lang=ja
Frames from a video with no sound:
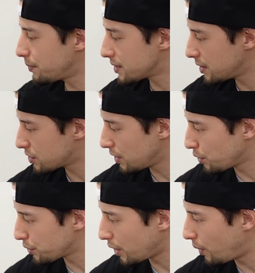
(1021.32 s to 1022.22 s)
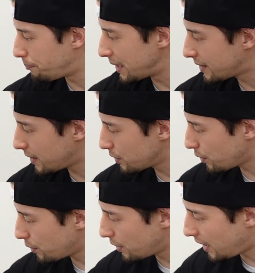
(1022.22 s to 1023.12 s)
村選手が取ったのは
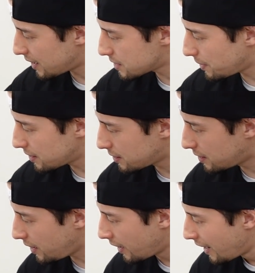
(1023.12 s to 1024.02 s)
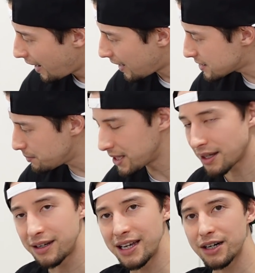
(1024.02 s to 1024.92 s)
ピックアンドロールが始まって初め
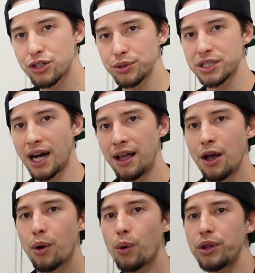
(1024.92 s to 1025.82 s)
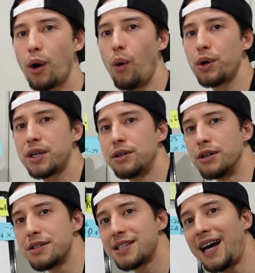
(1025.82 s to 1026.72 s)
てリアクションしたここで大き
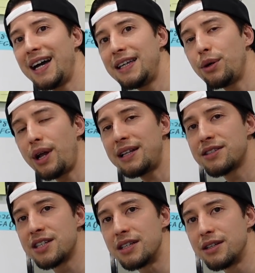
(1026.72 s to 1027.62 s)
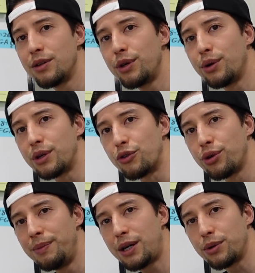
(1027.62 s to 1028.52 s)
くサイドランジのように
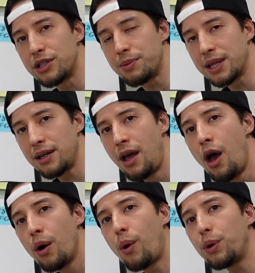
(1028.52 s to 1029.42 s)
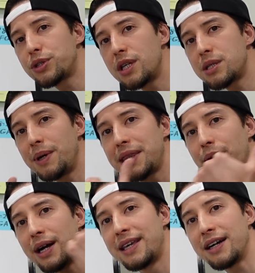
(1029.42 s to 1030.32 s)
踏み込んでしまったこうしてしまって
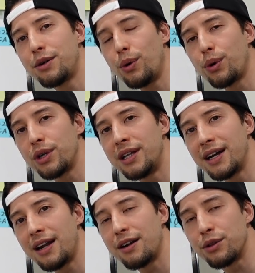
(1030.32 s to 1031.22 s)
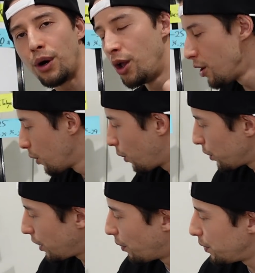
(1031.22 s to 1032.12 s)
は逆方向に投げられるとこ
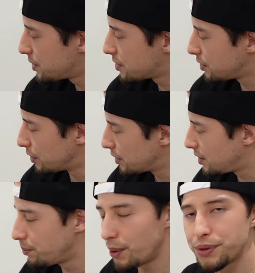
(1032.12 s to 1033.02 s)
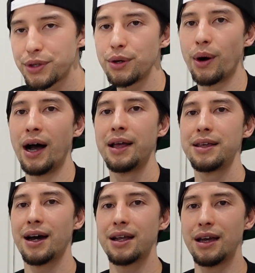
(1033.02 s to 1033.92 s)
こで追いつく希望っていうのは
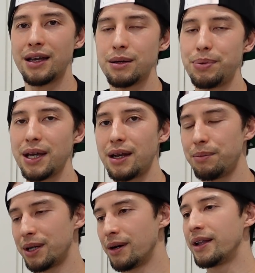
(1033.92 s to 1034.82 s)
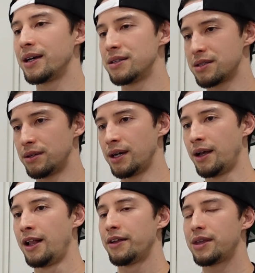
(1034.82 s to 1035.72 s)
やはり NBA レベルではないんですよね
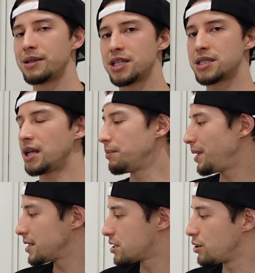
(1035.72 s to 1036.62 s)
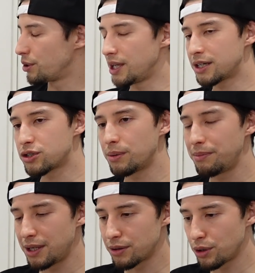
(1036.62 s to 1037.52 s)
で実際にベンチのリアクション
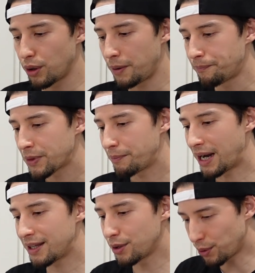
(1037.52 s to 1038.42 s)
見ると、まあ、ヘッド